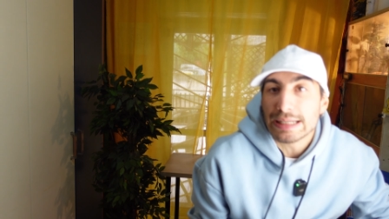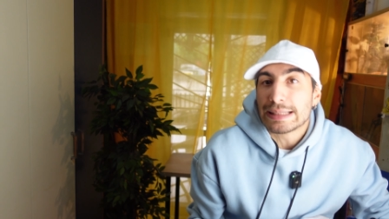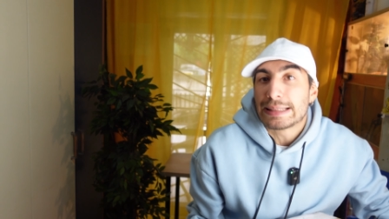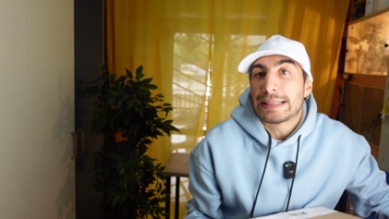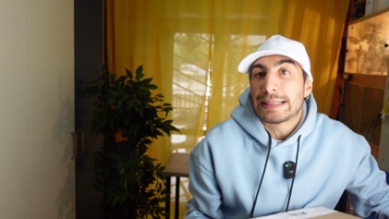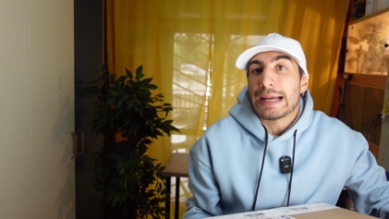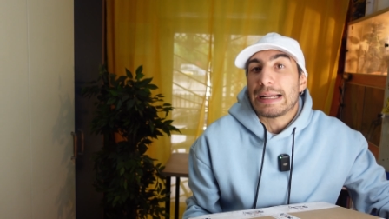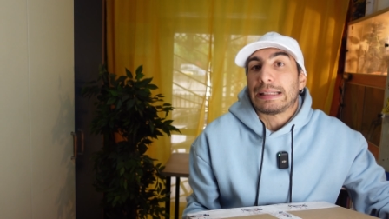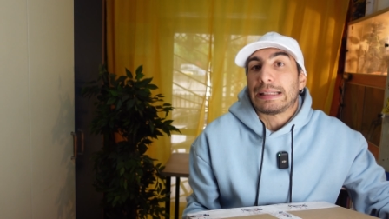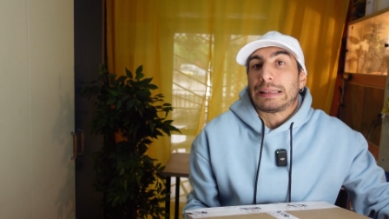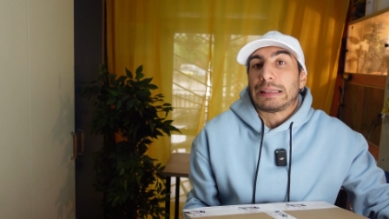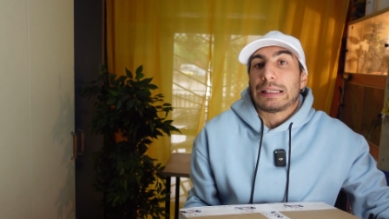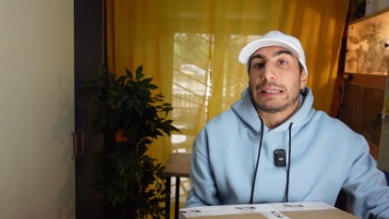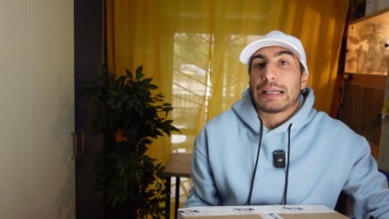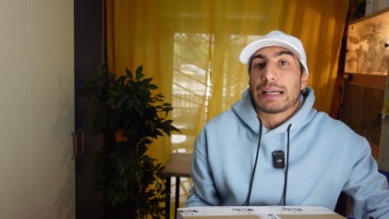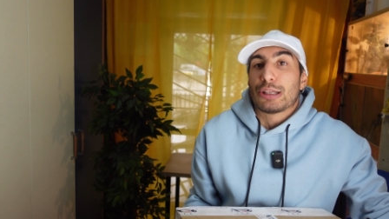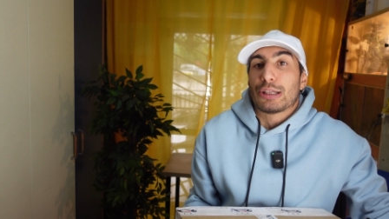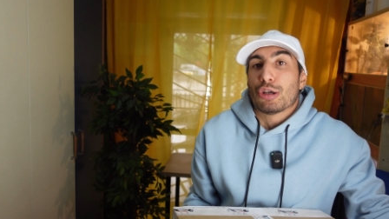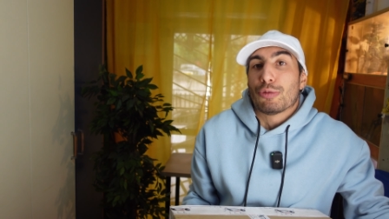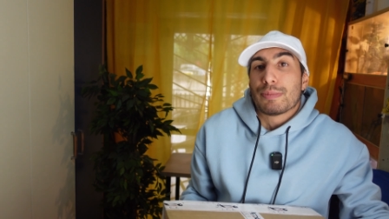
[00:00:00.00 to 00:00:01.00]
insetti
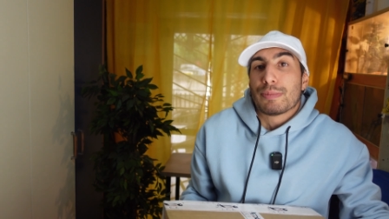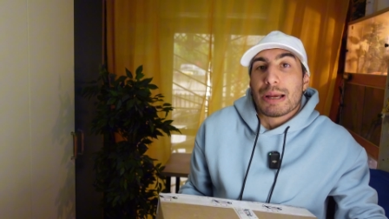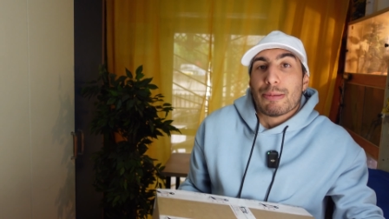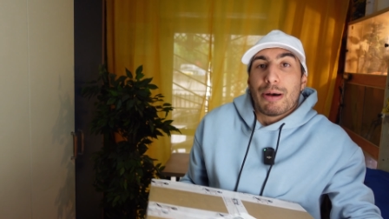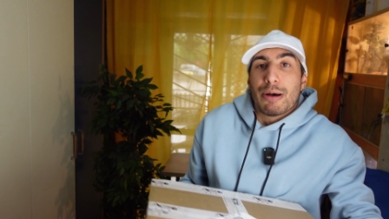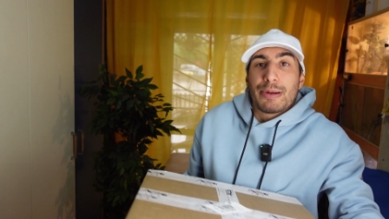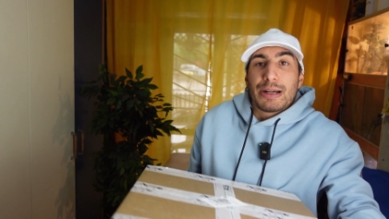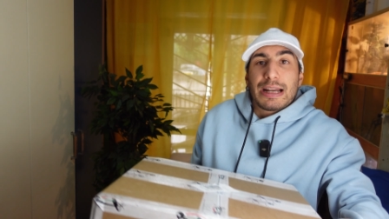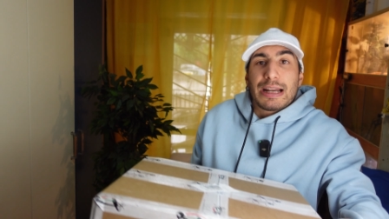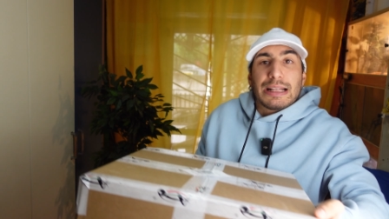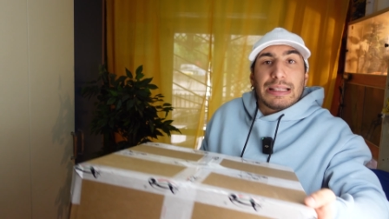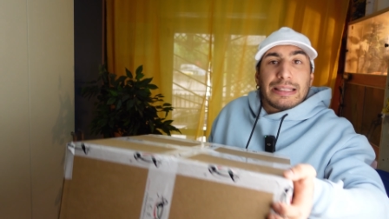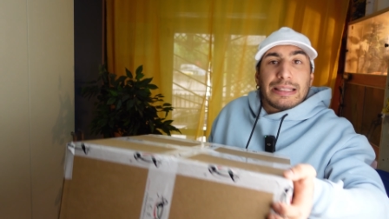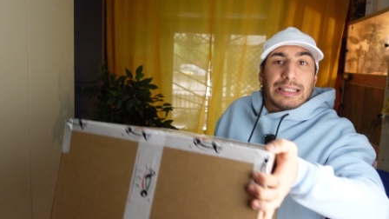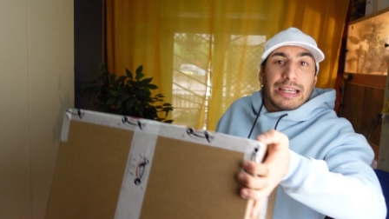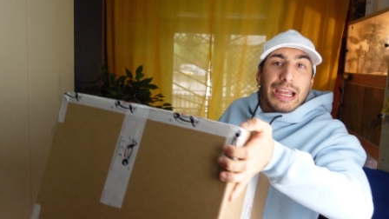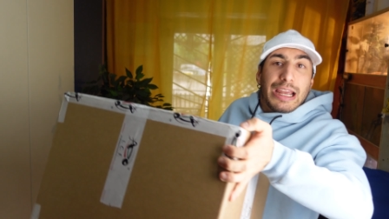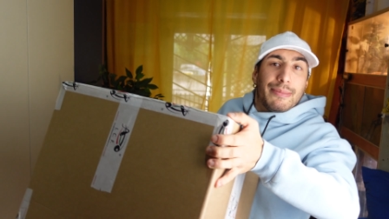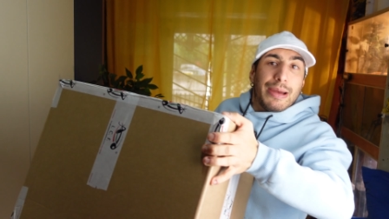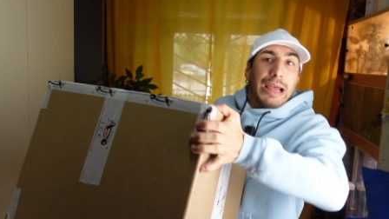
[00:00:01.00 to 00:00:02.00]
che dobbiamo aprire
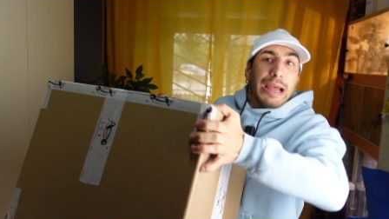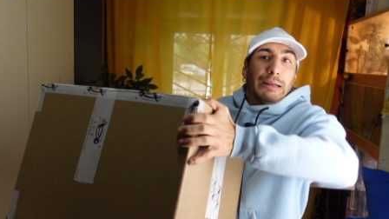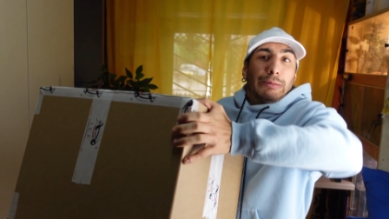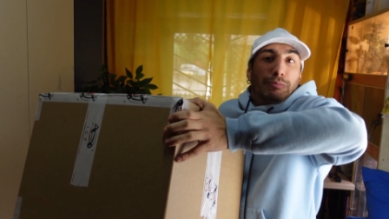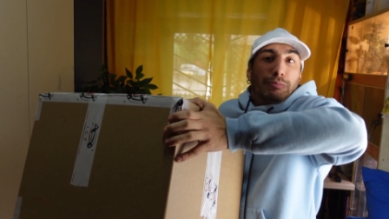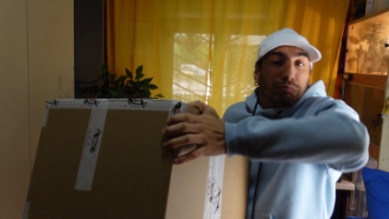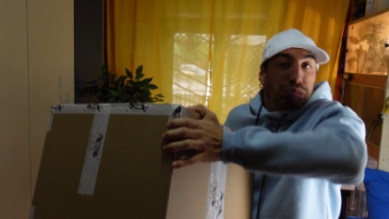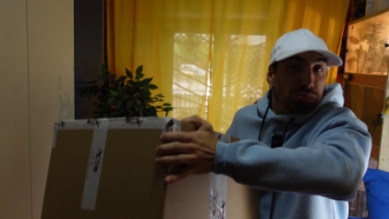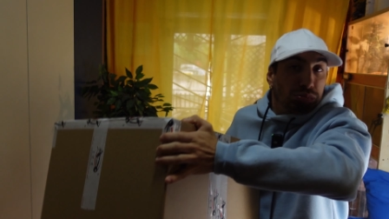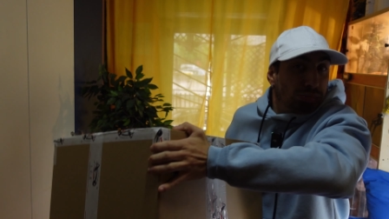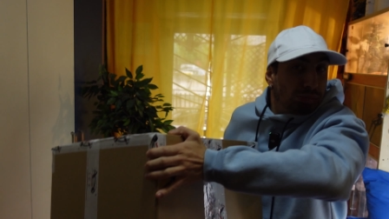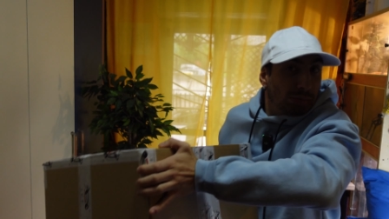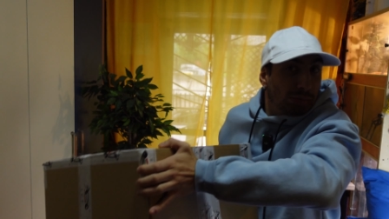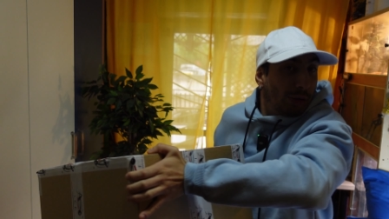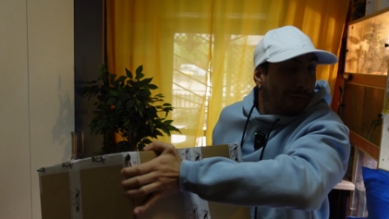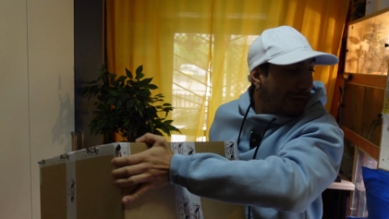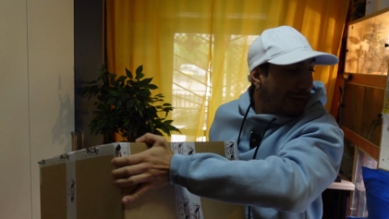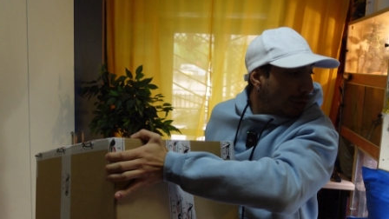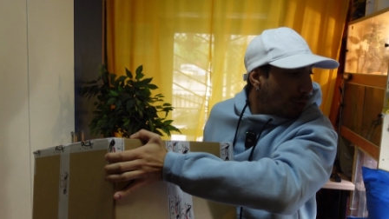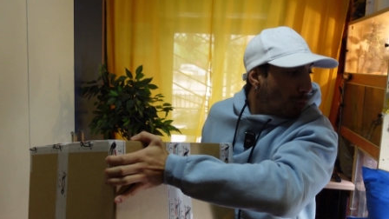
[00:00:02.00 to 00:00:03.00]
insieme.
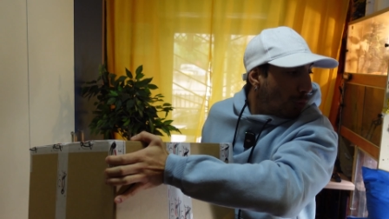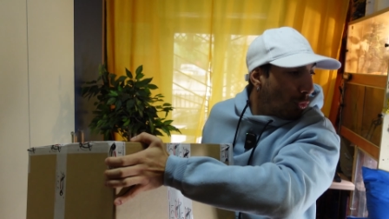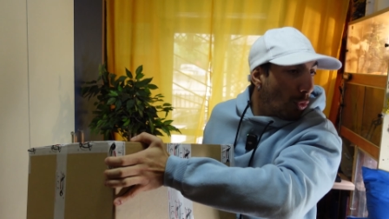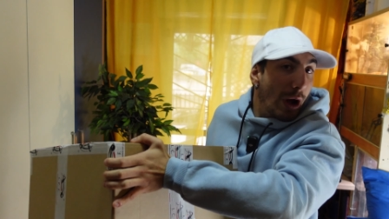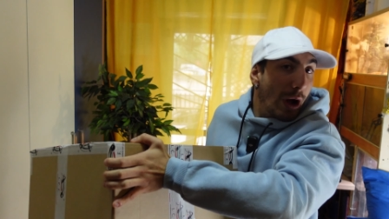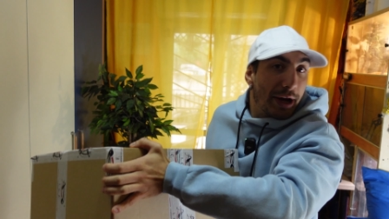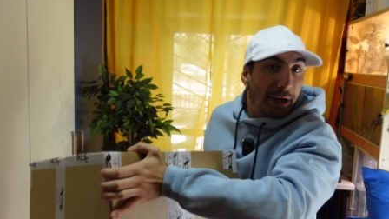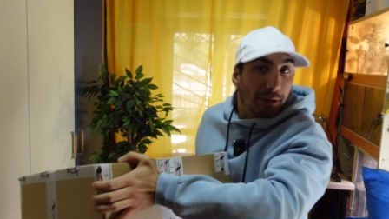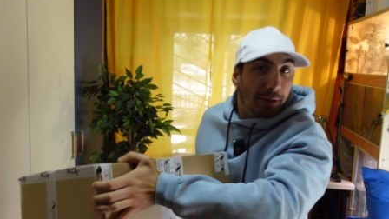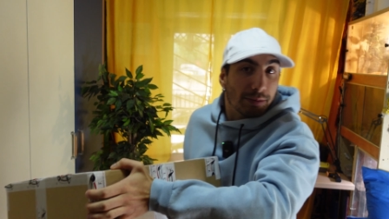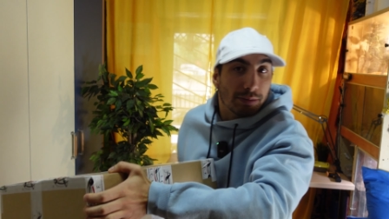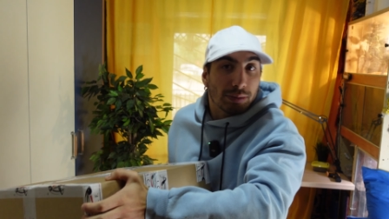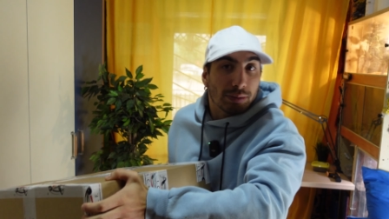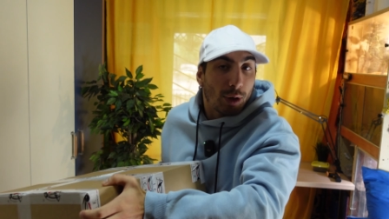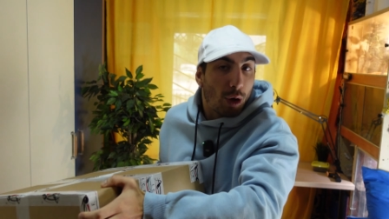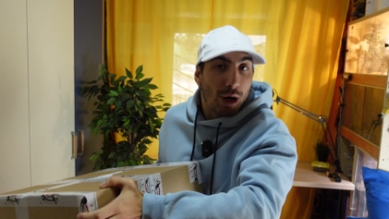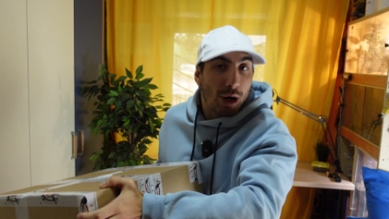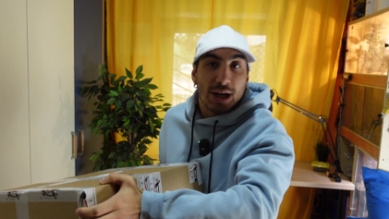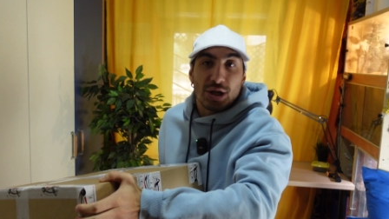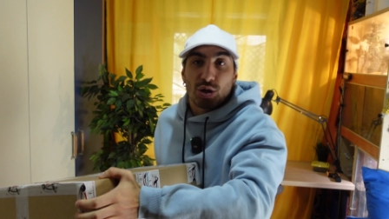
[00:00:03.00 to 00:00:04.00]
Ho fatto un guai,
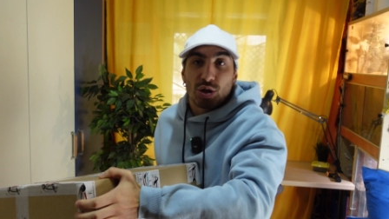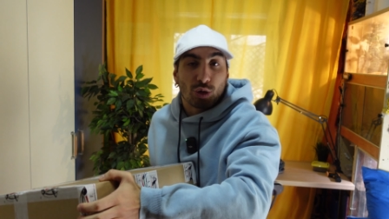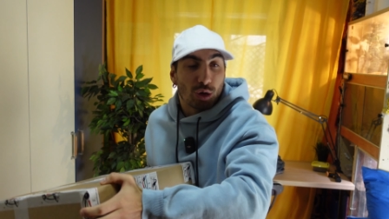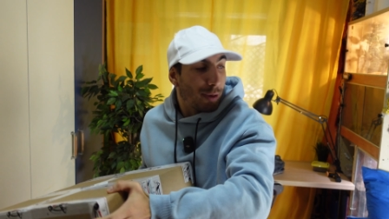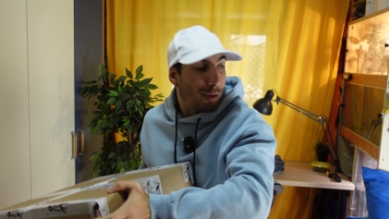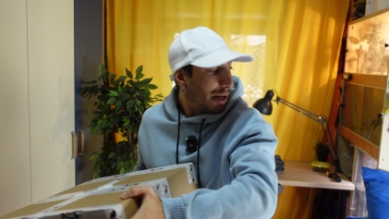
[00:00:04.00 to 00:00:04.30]
ho lanciato